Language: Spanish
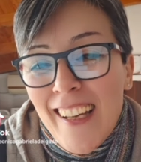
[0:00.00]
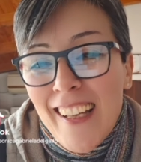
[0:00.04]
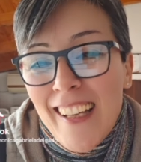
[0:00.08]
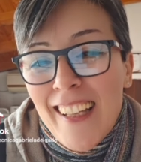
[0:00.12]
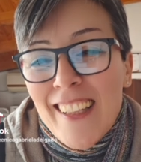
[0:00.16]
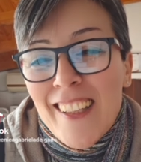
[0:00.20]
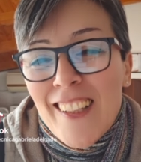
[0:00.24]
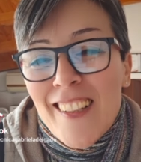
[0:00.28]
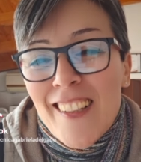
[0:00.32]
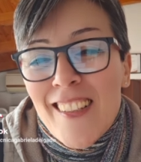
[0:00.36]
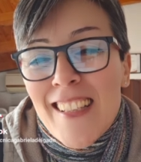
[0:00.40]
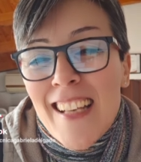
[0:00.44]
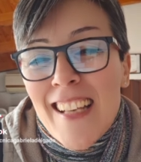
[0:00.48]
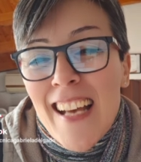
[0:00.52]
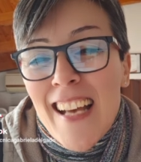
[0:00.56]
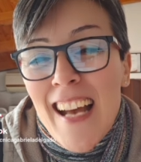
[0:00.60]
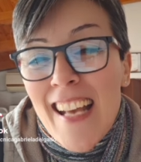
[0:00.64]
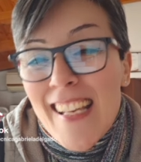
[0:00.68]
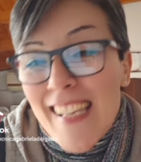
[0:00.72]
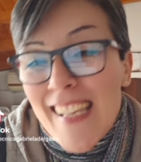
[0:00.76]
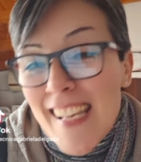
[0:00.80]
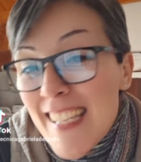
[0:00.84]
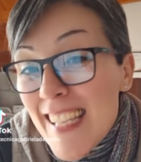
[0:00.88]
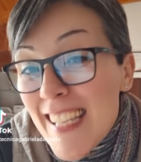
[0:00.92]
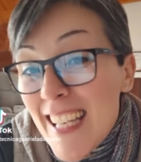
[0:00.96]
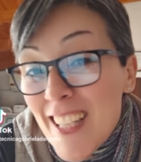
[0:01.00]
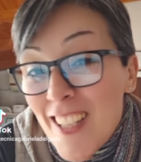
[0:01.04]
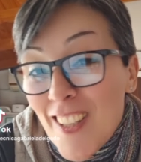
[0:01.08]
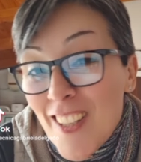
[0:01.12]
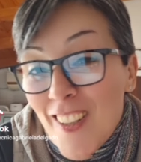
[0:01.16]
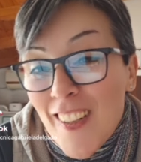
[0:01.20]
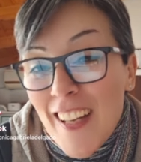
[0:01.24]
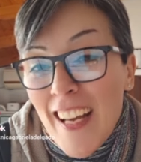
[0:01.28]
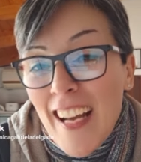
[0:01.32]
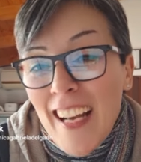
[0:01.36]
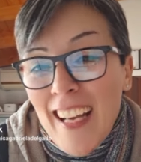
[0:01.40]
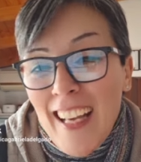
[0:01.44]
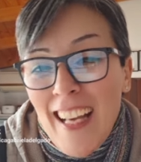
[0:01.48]
Entonces a esa
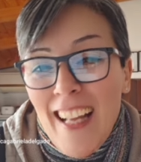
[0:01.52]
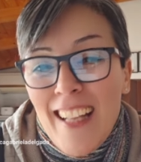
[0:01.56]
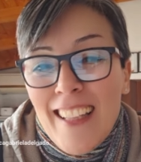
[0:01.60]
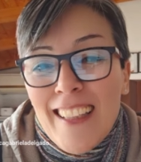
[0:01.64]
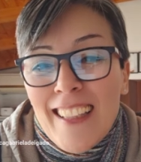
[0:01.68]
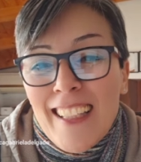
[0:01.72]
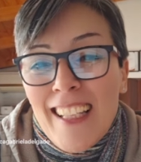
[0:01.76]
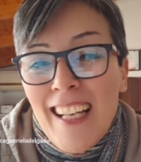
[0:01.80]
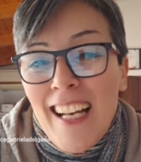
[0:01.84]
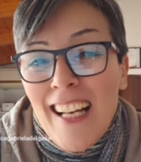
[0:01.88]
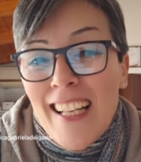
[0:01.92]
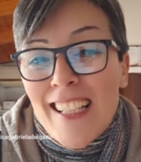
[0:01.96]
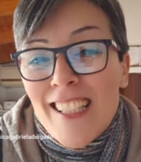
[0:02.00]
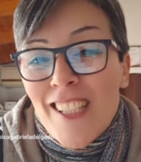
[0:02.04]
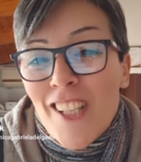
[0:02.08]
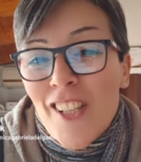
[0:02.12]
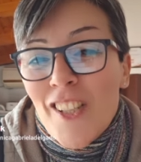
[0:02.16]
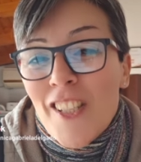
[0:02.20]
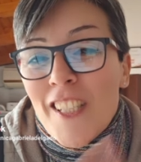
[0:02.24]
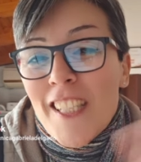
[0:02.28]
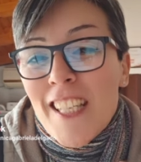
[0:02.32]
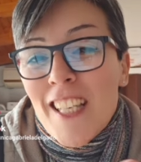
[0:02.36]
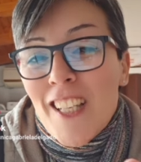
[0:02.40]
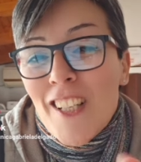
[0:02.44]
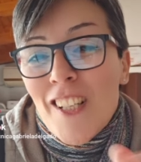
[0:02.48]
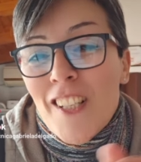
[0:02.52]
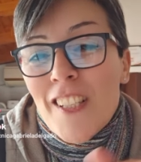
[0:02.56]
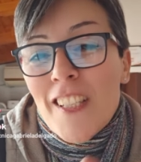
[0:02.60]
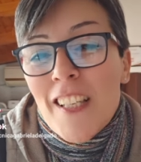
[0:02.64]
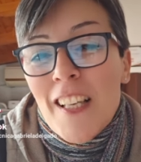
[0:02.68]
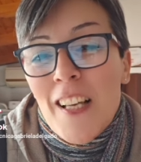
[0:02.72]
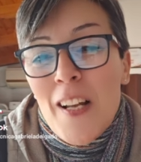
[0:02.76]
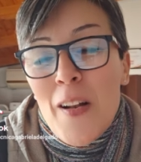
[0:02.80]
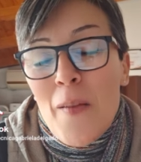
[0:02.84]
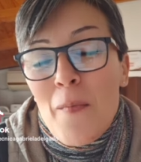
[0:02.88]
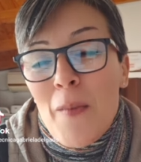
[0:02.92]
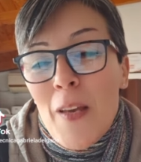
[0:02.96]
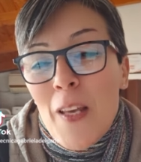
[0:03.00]
señora que entre las 11 y 12
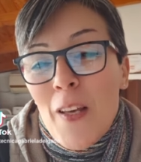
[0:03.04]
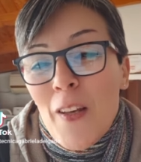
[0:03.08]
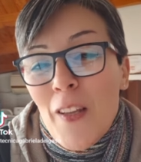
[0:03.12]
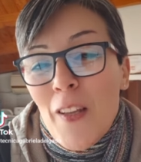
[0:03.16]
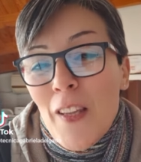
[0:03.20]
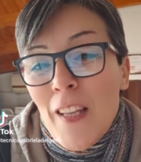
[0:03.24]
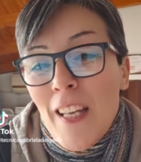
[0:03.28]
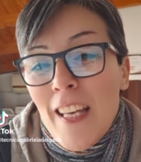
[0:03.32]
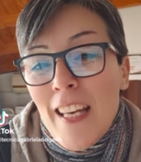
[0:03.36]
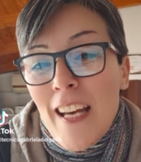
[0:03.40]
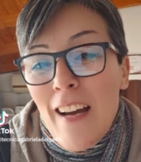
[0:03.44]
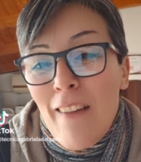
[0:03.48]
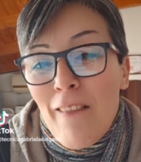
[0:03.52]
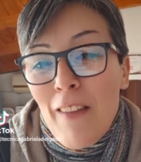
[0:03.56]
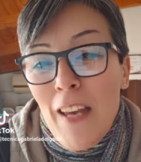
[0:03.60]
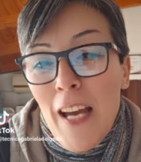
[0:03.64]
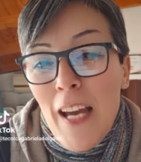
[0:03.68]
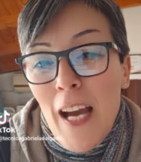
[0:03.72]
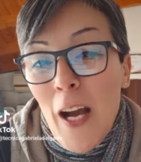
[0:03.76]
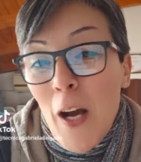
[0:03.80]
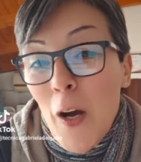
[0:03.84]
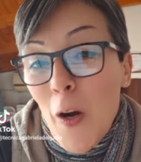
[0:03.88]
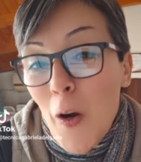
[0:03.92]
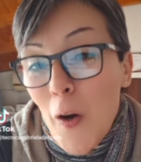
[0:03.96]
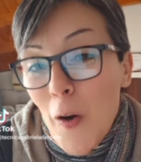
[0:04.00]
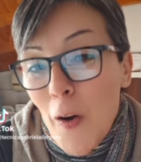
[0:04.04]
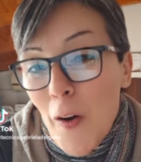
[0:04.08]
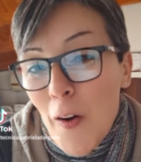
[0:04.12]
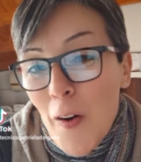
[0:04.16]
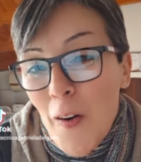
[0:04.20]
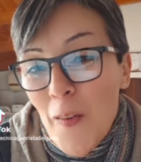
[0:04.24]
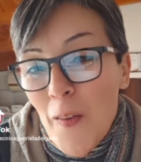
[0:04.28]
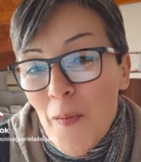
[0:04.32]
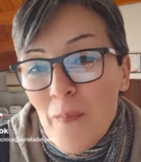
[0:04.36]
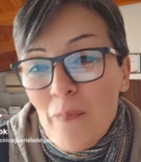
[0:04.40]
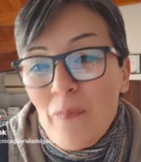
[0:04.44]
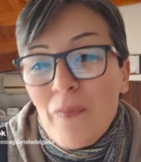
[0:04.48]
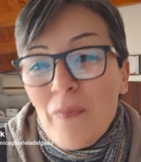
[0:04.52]
del mediodía
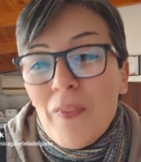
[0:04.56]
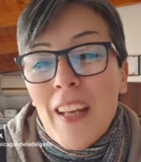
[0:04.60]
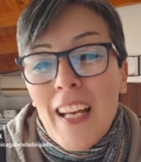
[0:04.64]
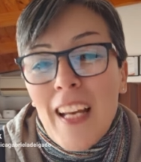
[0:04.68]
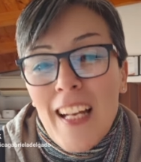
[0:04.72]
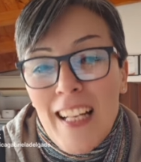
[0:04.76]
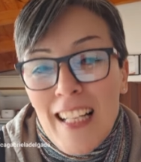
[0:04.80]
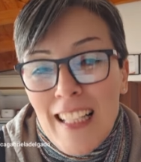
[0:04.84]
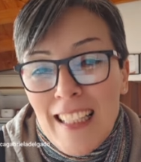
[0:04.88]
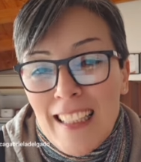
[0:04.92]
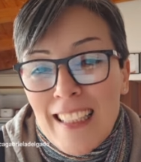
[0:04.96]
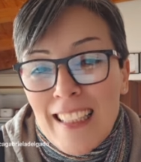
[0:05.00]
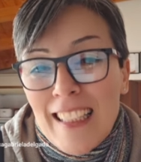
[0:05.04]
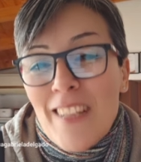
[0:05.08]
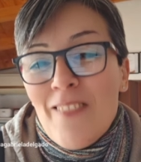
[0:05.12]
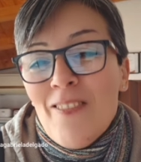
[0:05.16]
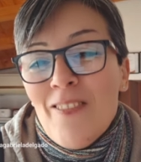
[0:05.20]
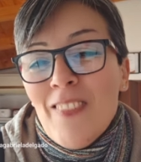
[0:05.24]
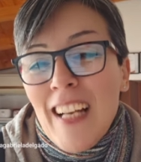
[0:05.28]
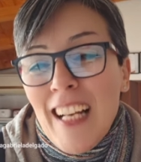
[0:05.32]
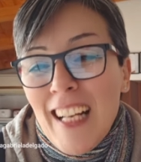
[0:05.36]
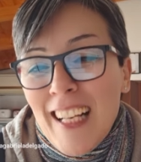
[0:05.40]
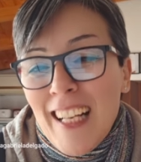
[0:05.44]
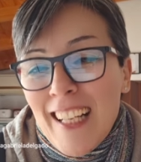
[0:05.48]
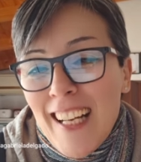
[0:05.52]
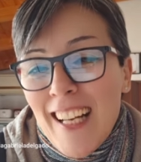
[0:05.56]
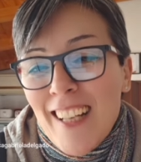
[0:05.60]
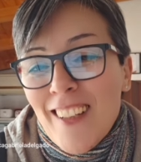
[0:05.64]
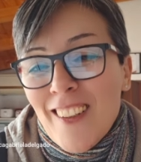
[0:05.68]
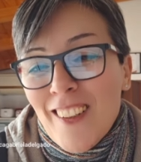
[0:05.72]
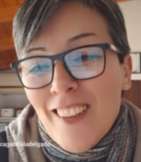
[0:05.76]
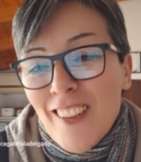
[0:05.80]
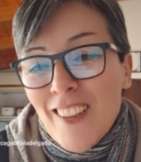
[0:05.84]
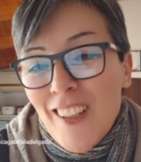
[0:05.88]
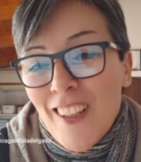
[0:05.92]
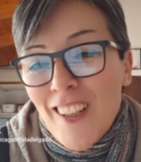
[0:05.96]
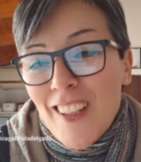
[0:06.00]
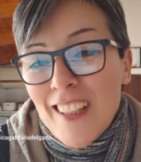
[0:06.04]
viajó en el tren
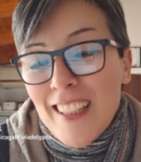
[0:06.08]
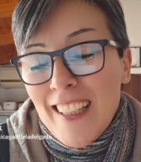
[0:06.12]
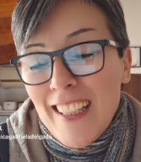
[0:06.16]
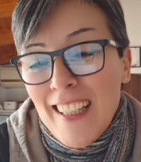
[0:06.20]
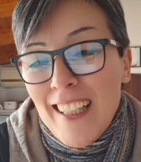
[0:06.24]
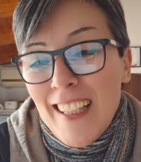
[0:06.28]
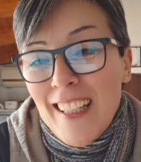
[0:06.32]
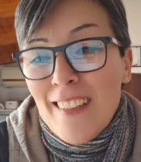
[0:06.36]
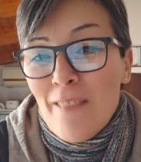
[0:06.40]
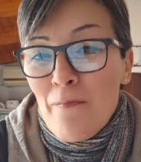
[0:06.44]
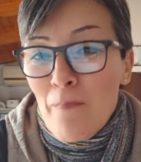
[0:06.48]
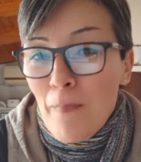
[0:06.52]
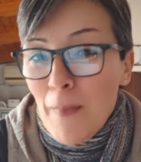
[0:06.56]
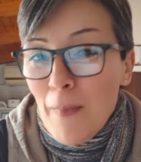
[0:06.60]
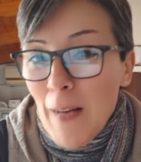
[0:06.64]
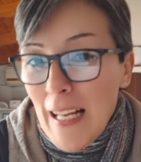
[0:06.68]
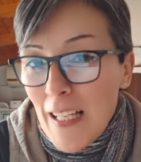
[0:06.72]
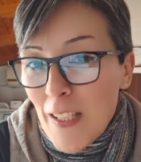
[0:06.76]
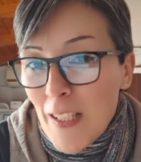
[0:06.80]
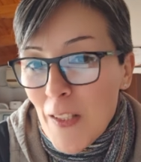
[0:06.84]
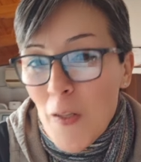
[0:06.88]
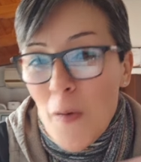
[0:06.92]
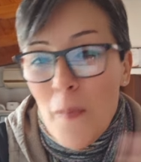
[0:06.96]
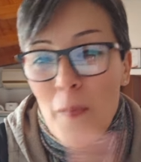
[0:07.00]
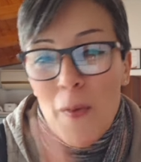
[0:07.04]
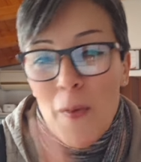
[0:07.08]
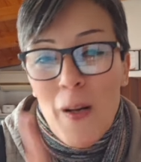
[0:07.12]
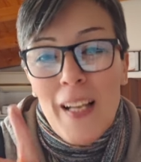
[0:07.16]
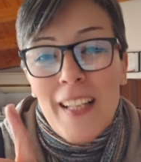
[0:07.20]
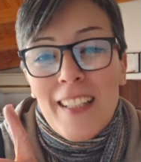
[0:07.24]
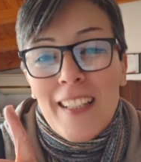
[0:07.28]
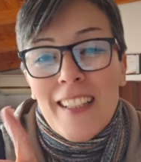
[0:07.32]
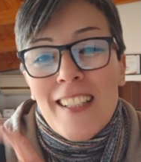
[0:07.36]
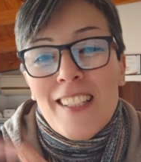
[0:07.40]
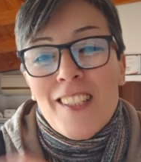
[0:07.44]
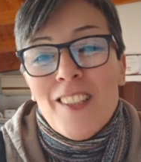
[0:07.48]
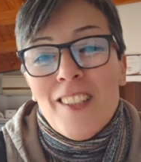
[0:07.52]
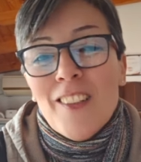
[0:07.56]
Belgrano Norte, pasó por la
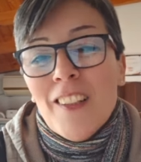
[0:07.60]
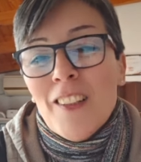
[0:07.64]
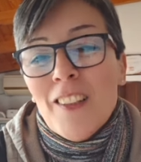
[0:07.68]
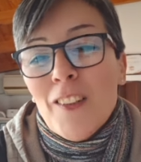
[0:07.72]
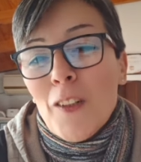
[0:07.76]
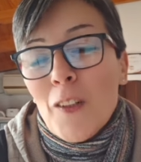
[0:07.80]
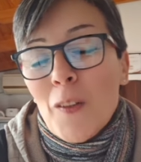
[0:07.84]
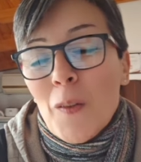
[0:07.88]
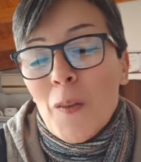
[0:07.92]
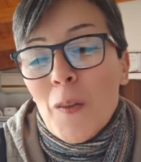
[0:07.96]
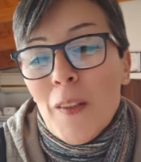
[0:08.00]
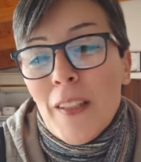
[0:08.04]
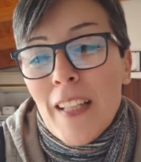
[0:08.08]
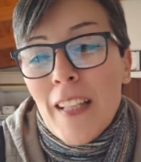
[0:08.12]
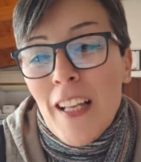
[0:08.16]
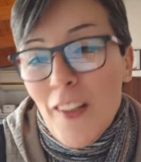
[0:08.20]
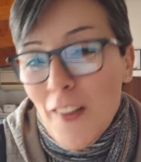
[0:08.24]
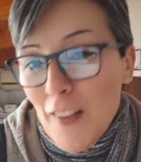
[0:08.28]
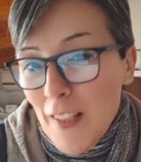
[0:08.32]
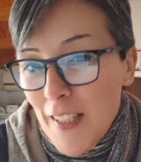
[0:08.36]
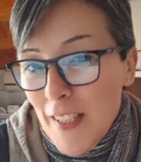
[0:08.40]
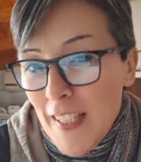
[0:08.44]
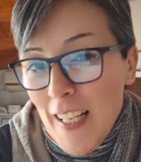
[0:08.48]
estación de Tortuguita donde